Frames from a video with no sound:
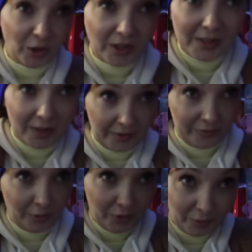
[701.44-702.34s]
i nie
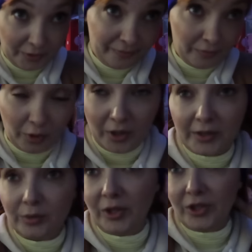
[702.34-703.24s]
załatwiłyśmy, bo
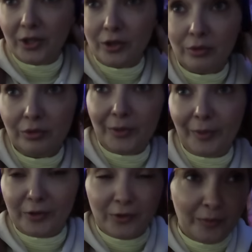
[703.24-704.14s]
okazuje się, że ludzie
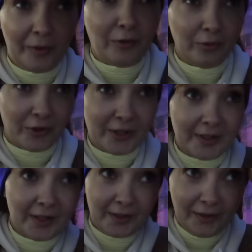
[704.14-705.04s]
pracują w banku do
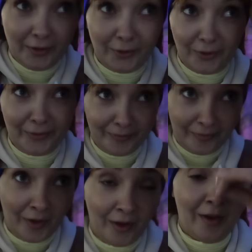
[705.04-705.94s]
16 tylko.
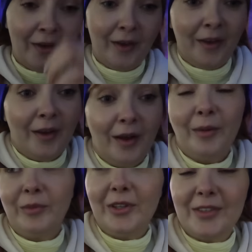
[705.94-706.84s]

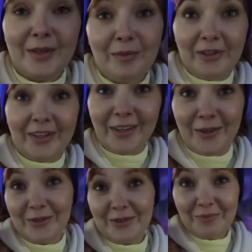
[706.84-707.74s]
A my nie znamy takich
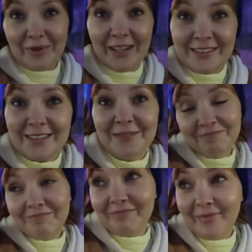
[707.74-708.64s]
godzin pracy.
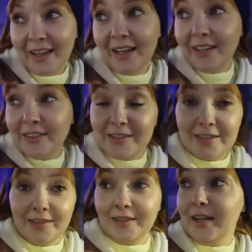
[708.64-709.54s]

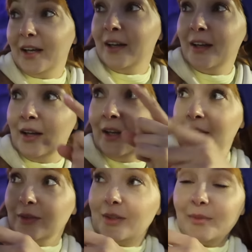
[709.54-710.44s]
Niestety.
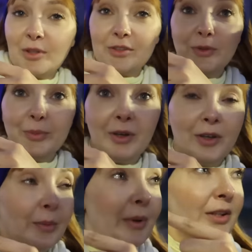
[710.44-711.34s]
No, Tutaj masz swój
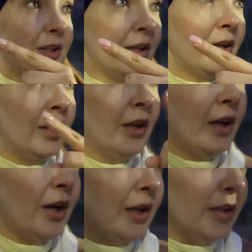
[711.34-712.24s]
bankomat,
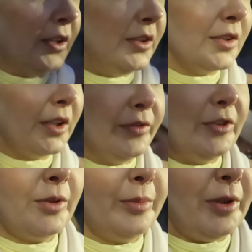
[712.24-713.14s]
a ja idę
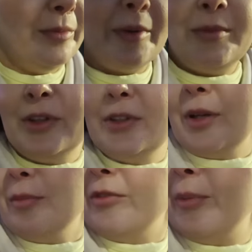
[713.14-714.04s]
załatwić sobie i mam je
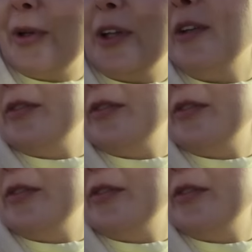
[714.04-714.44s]
darmowe badanie